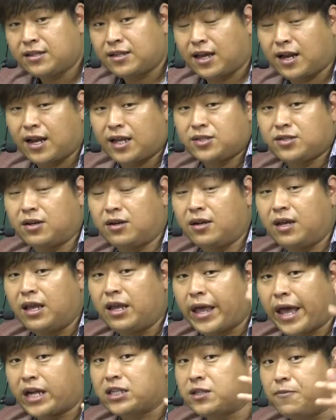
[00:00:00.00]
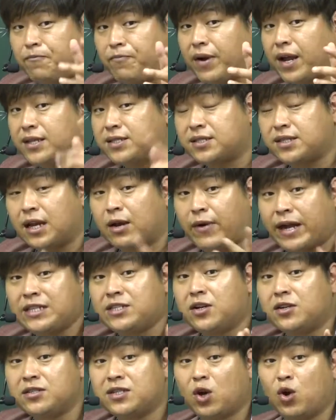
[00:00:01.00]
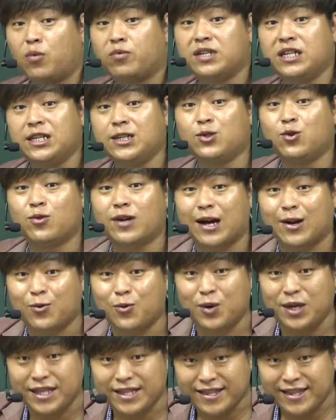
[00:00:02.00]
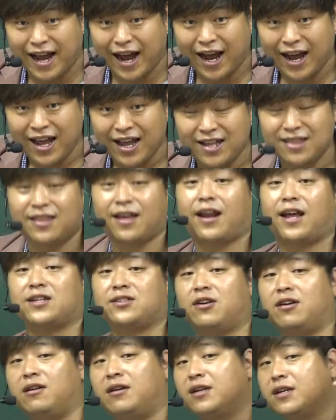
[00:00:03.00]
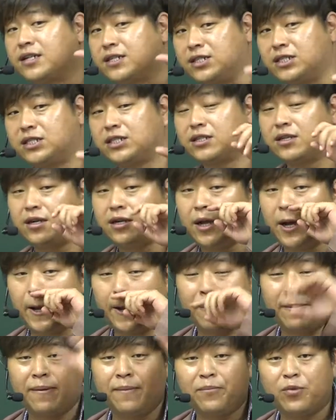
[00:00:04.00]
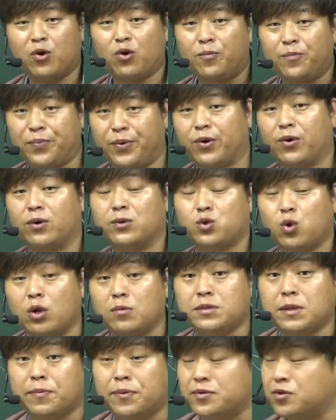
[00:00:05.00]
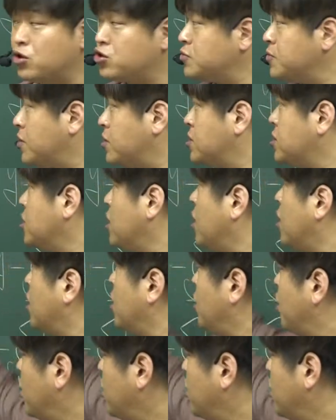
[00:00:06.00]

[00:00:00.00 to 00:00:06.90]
따라서 x 플러스 1의 완전 제곱은 인수로 갖고 있다. 따라서 그 식을요. 뾰롱뾰롱 조립접표 써주면은요.